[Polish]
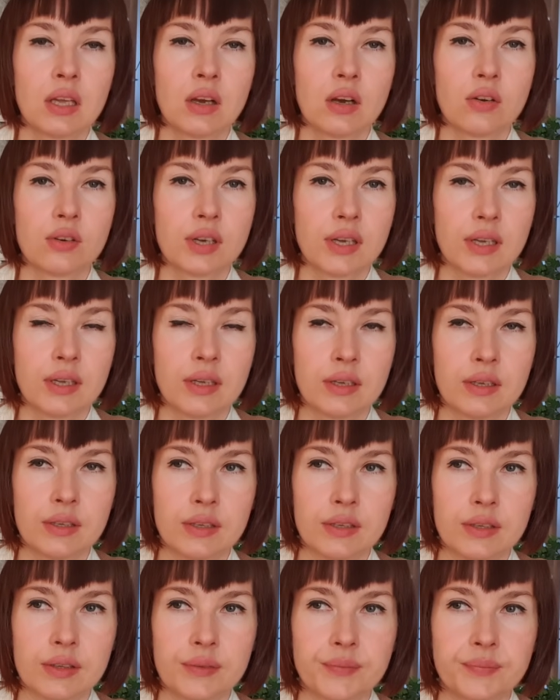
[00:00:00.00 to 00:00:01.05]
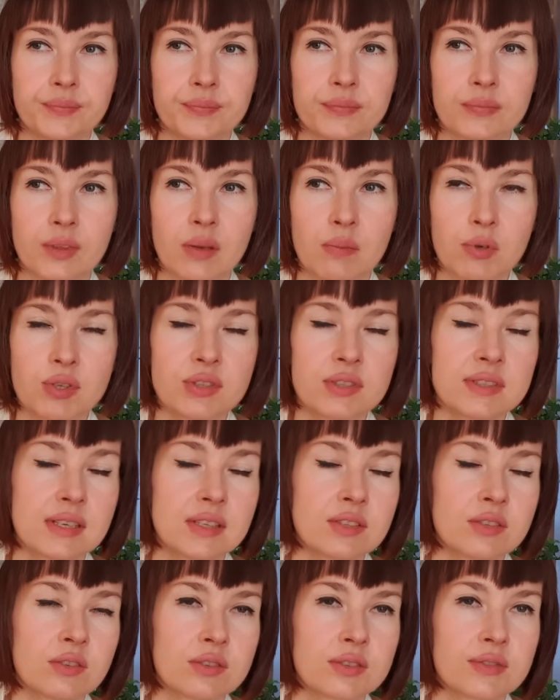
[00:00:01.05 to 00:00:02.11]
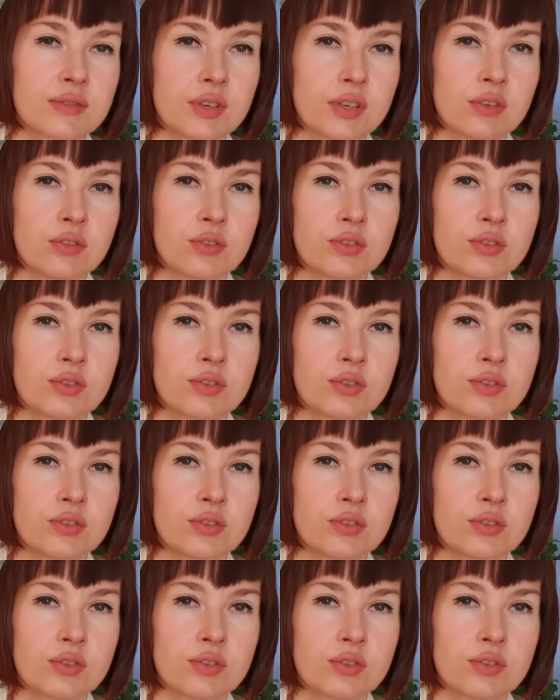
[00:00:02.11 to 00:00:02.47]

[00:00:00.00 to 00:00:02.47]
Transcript: OK, może zacznę od swojego